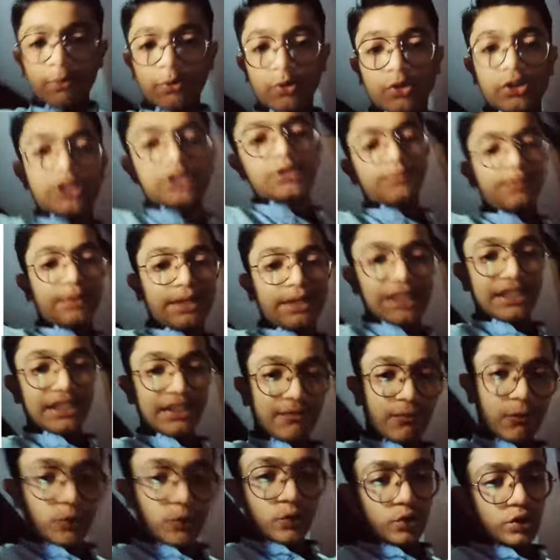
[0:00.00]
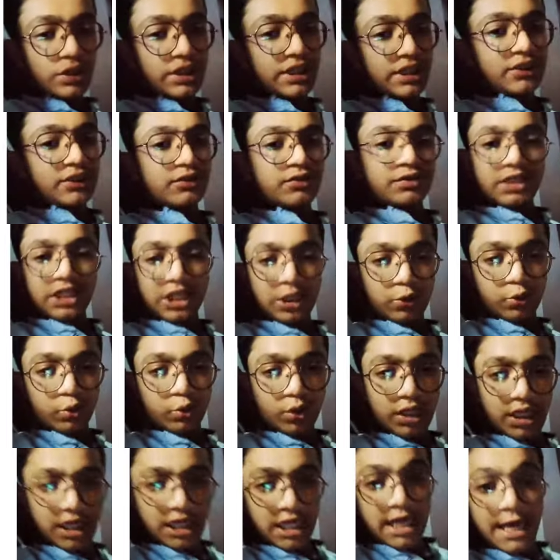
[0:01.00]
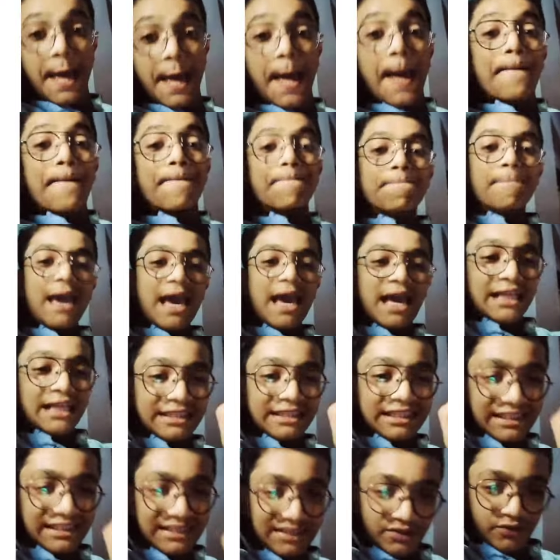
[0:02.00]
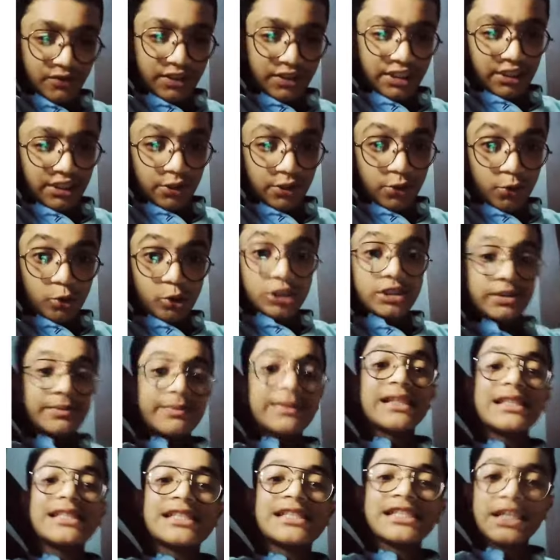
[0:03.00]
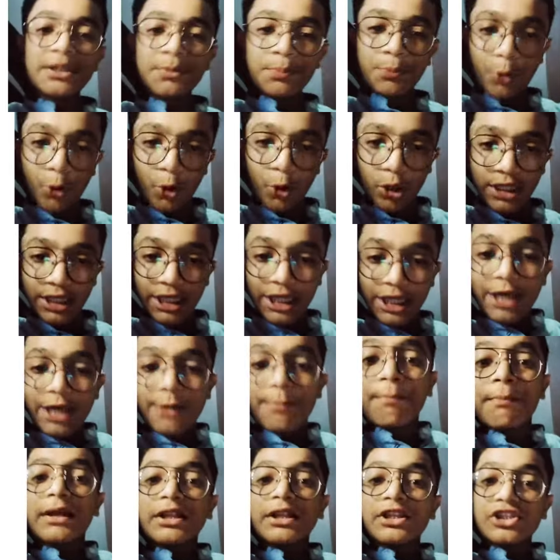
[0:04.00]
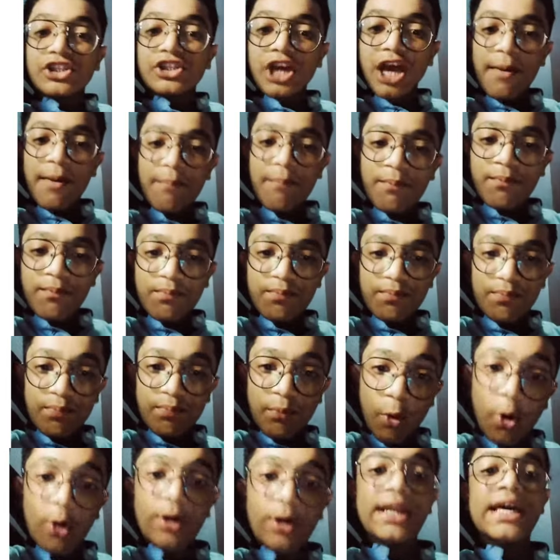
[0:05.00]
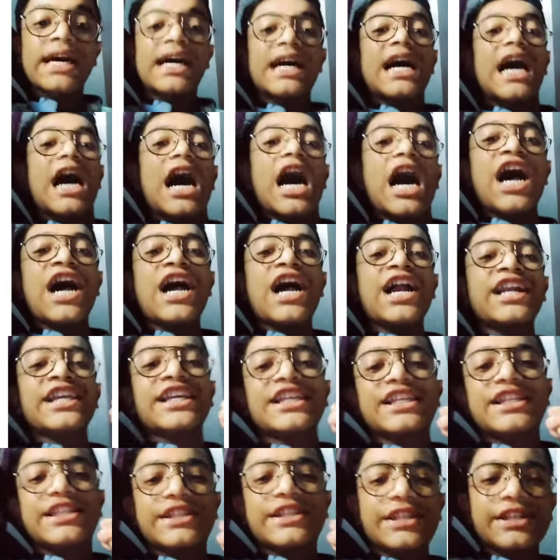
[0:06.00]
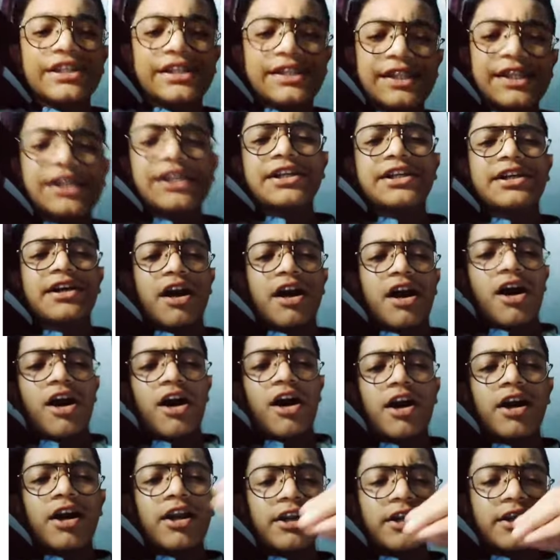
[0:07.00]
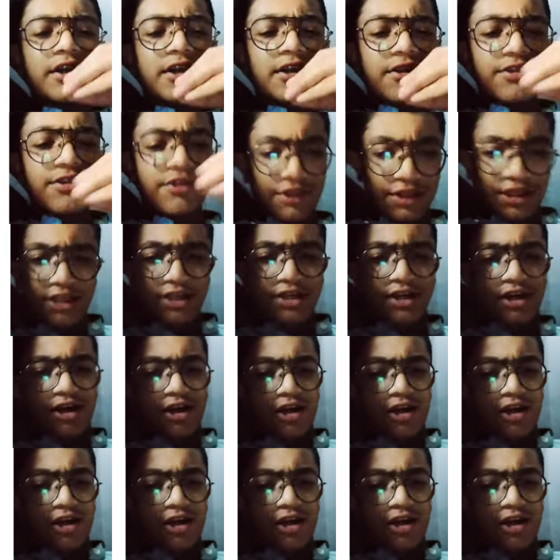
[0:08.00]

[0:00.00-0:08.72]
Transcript: दे मैं वो लिंक दे दूँगा मैथ स्क्रीन उसमें सिंध बोर्ड पंजाब बोर्ड हर किसी का हर किसी का